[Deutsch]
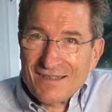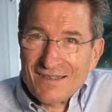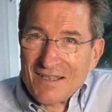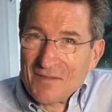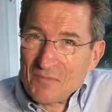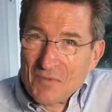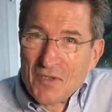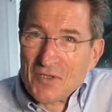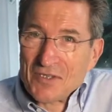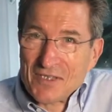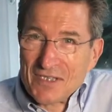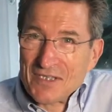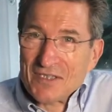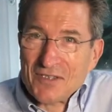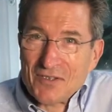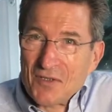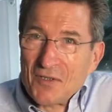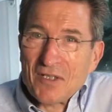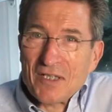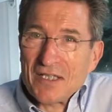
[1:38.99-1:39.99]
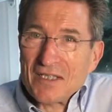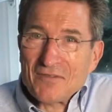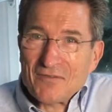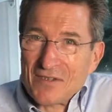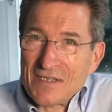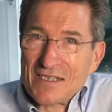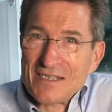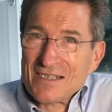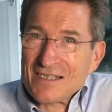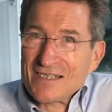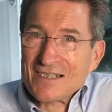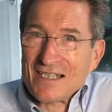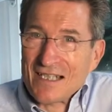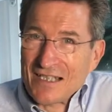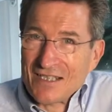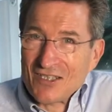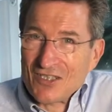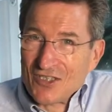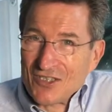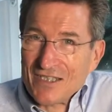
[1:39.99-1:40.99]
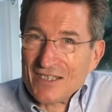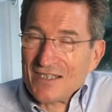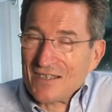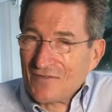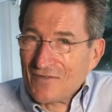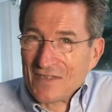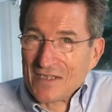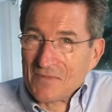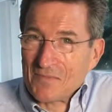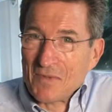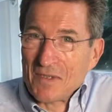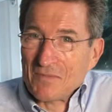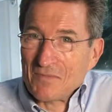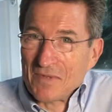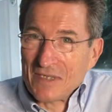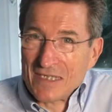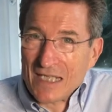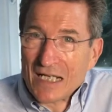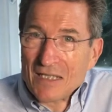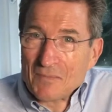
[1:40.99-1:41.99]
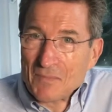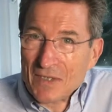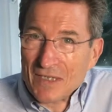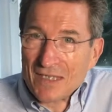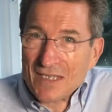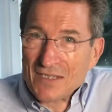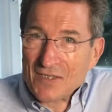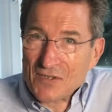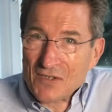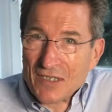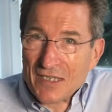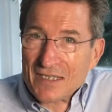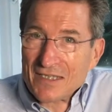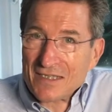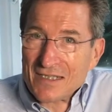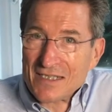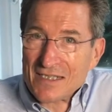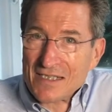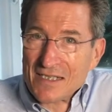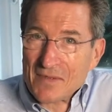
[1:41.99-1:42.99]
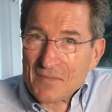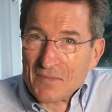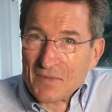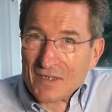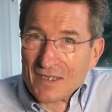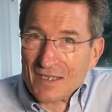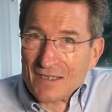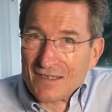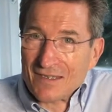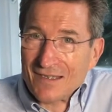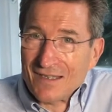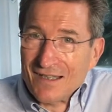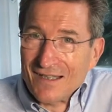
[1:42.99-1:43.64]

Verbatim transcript: dann plötzlich doch etwas entsteht, was man mit Dankbarkeit zur Kenntnis nehmen kann.